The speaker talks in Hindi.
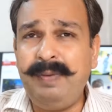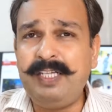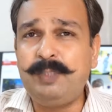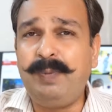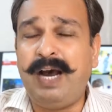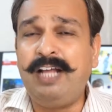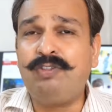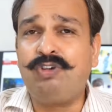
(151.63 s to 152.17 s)
अब
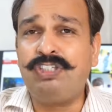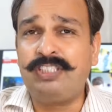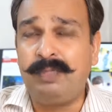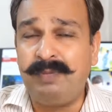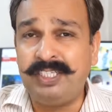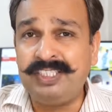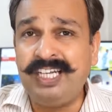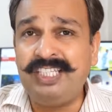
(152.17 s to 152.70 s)
इस बात को
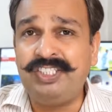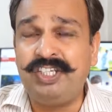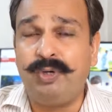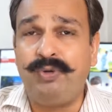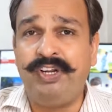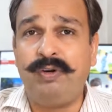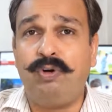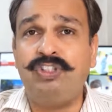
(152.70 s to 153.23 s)
समझना
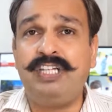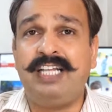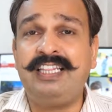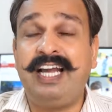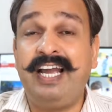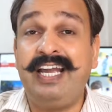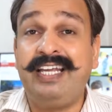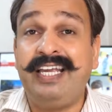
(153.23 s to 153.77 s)
जरूरी हो
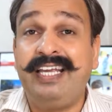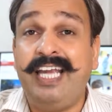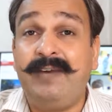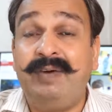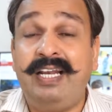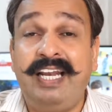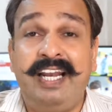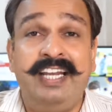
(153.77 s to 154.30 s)
जाता है कि
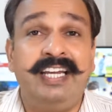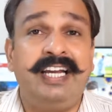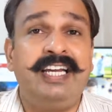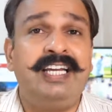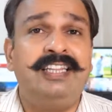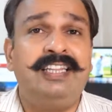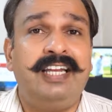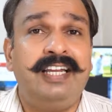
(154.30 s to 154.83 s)
केवल इंडिया
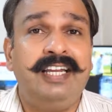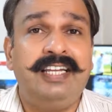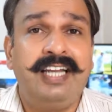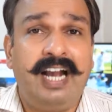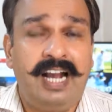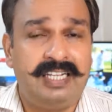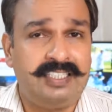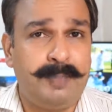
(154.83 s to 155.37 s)
के अंदर ही
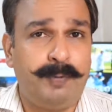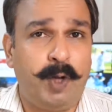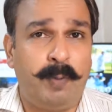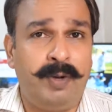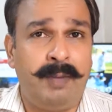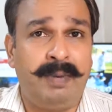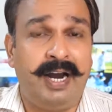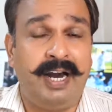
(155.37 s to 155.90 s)
क्या ऐसी
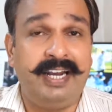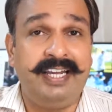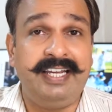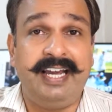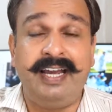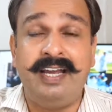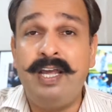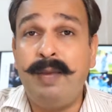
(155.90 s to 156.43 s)
प्रॉब्लम आ
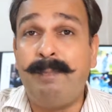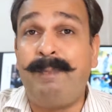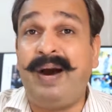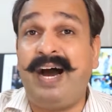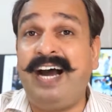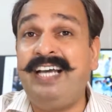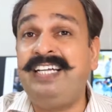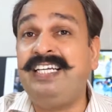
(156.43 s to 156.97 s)
रही है
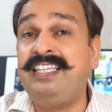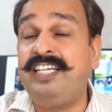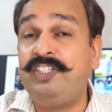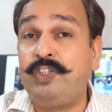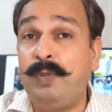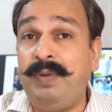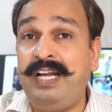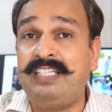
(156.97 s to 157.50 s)
बाहर के
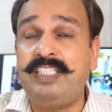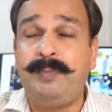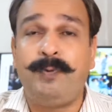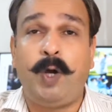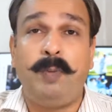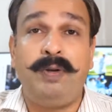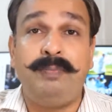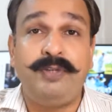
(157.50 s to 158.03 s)
देशों में ऐसी
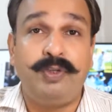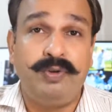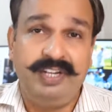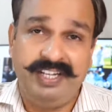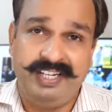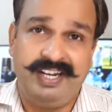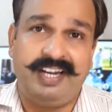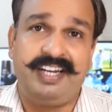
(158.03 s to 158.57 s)
प्रॉब्लम क्यों
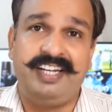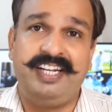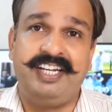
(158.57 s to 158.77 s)
नहीं आ